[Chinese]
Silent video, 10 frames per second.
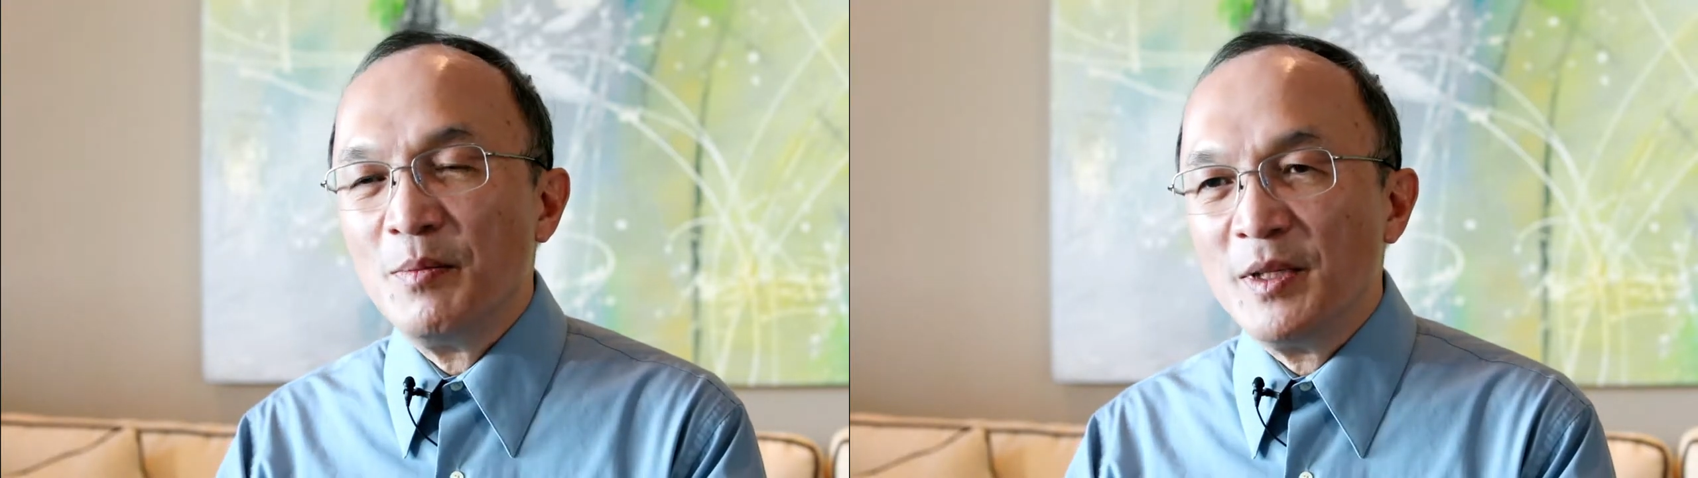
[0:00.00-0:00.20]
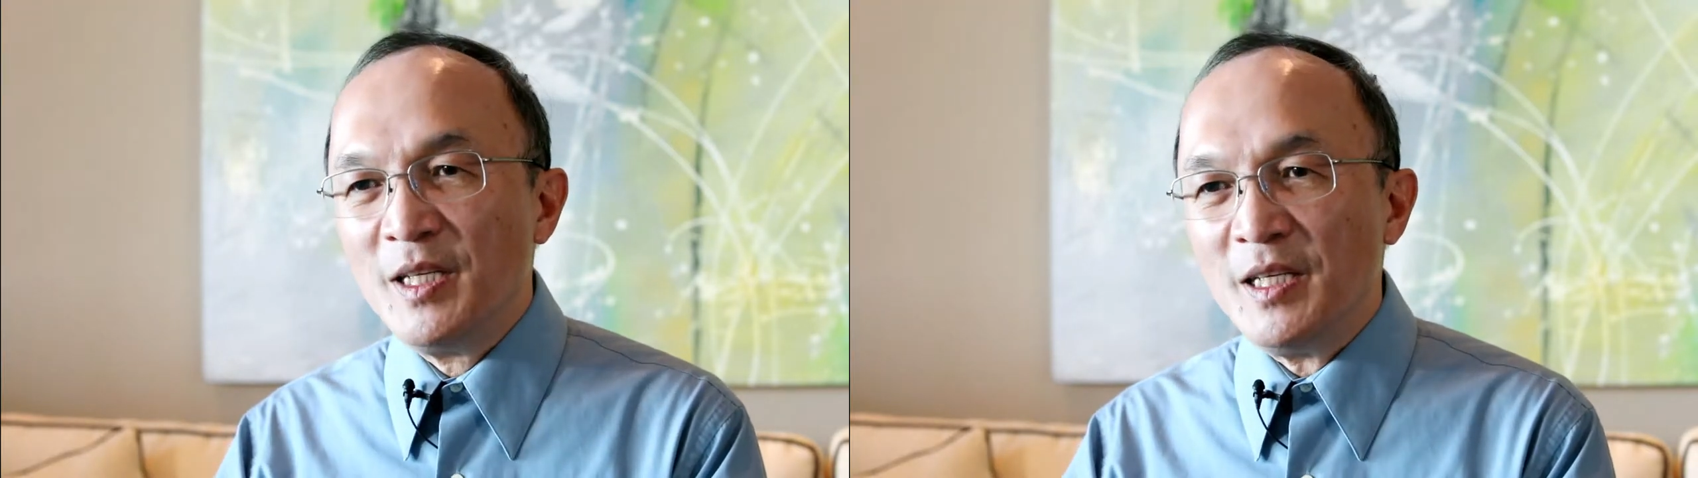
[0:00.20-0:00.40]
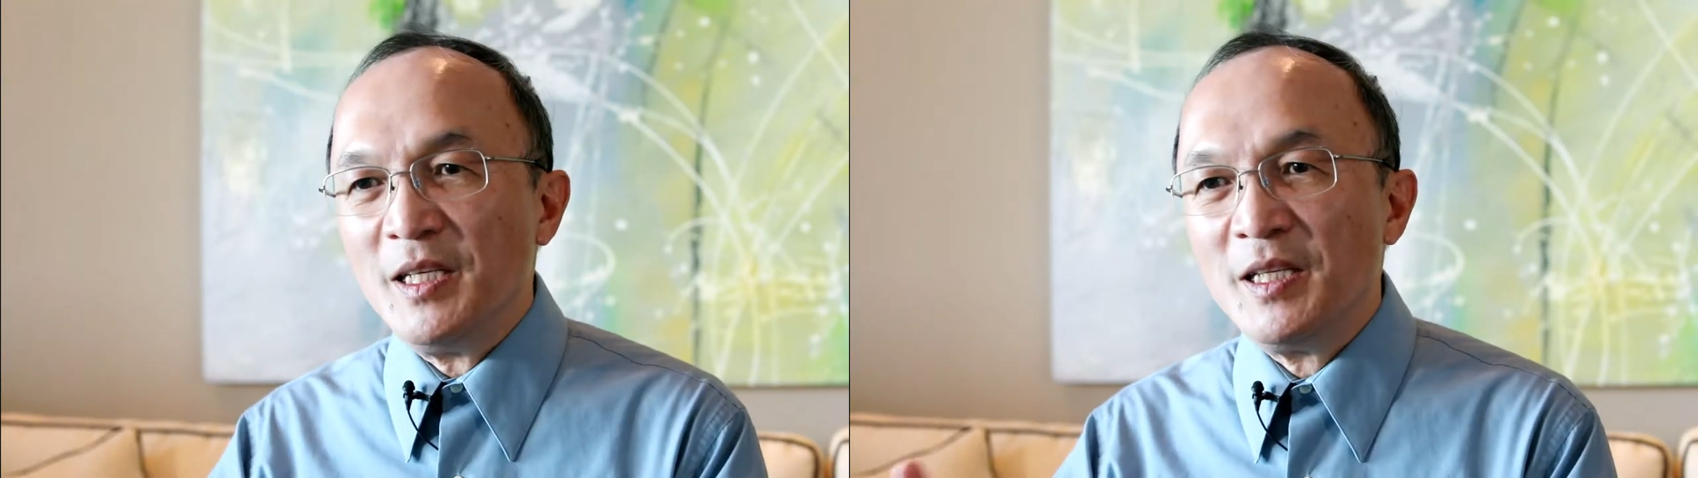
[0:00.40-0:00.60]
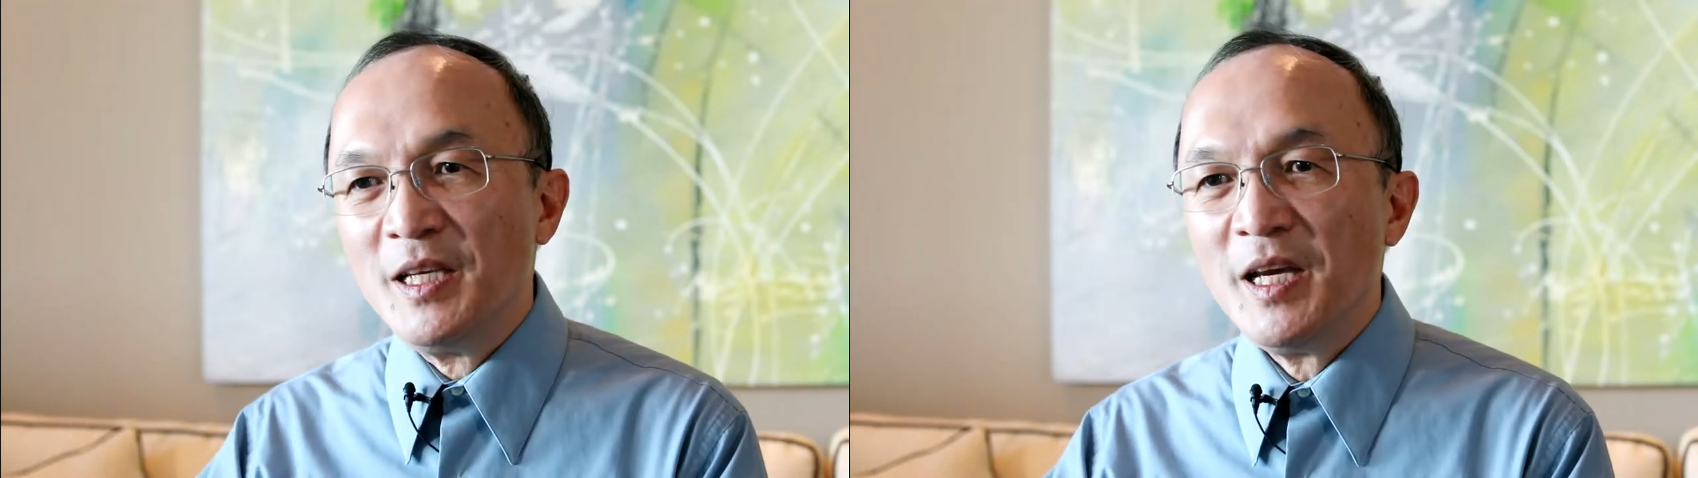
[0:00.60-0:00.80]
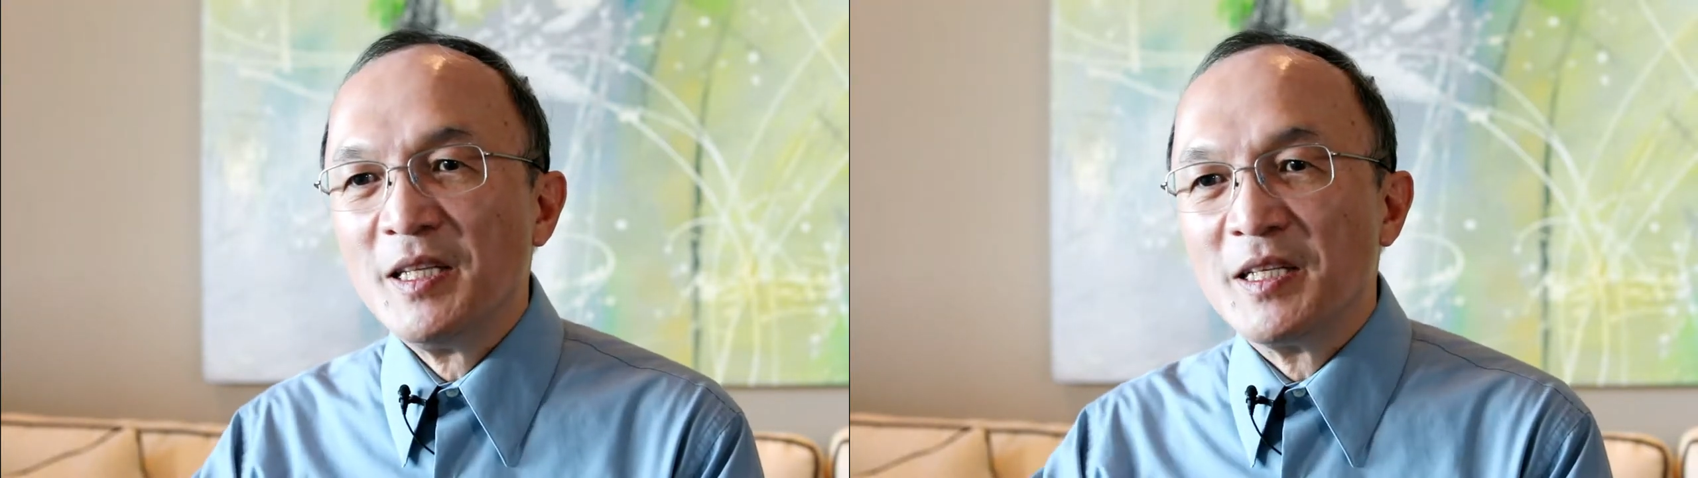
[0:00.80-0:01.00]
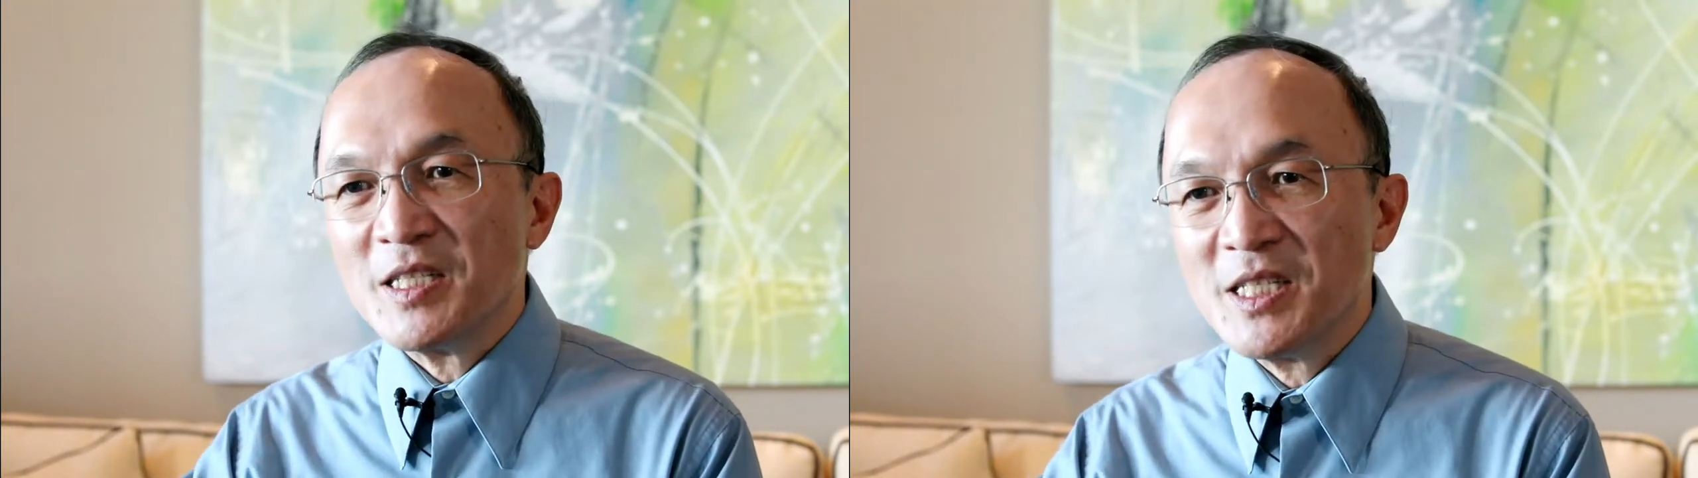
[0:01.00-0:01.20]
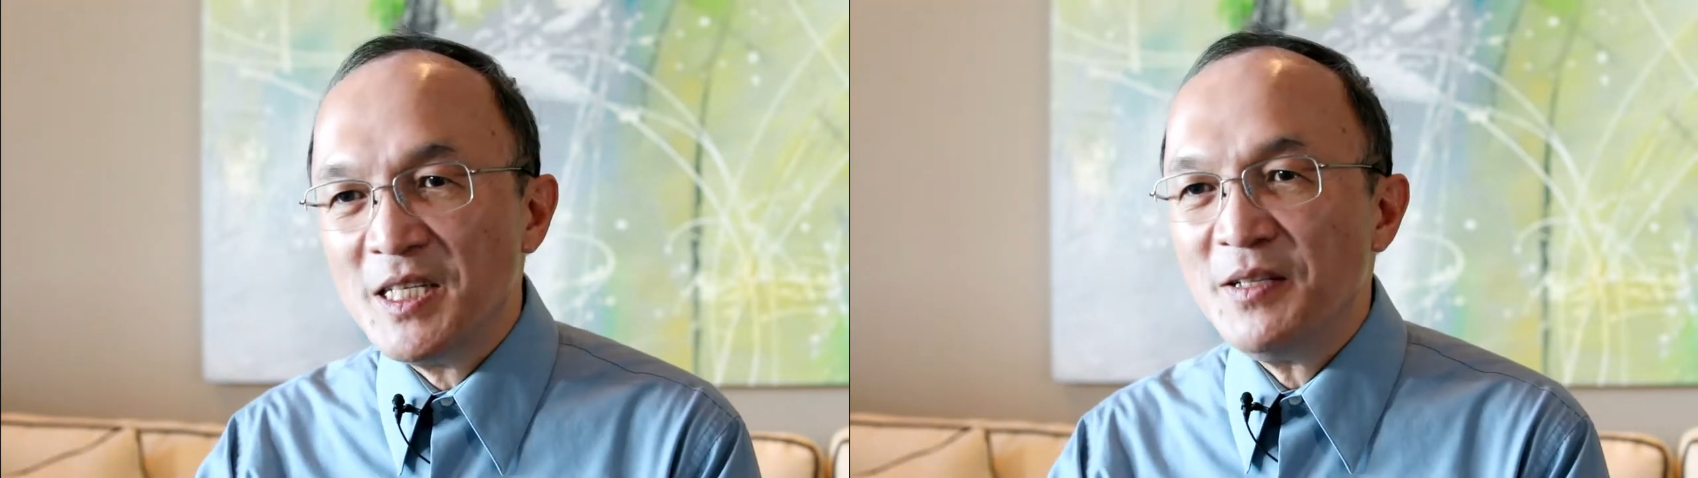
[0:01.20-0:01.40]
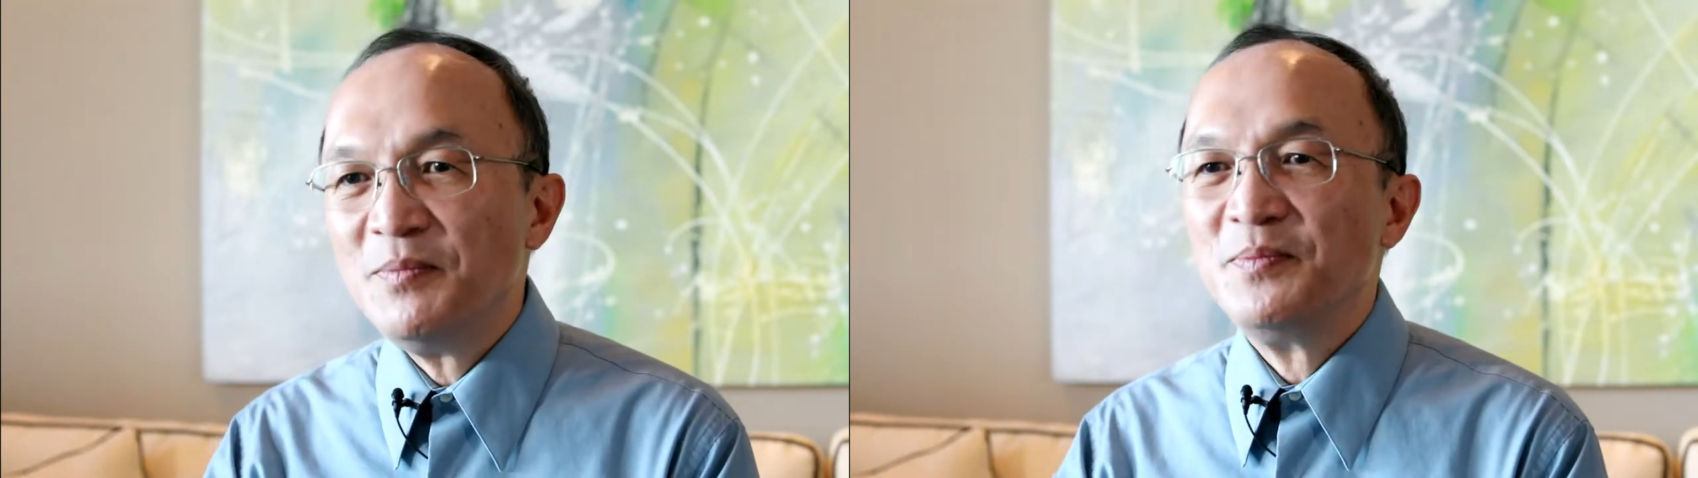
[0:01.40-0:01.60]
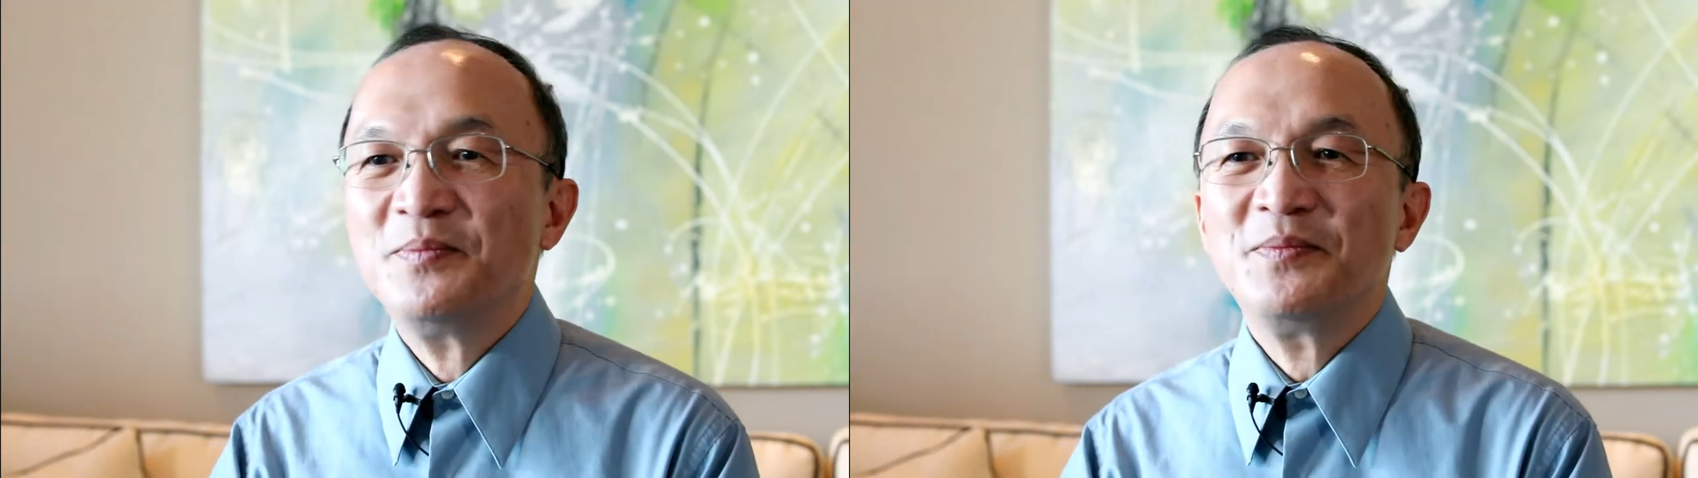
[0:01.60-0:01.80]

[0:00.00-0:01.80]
体贴的心。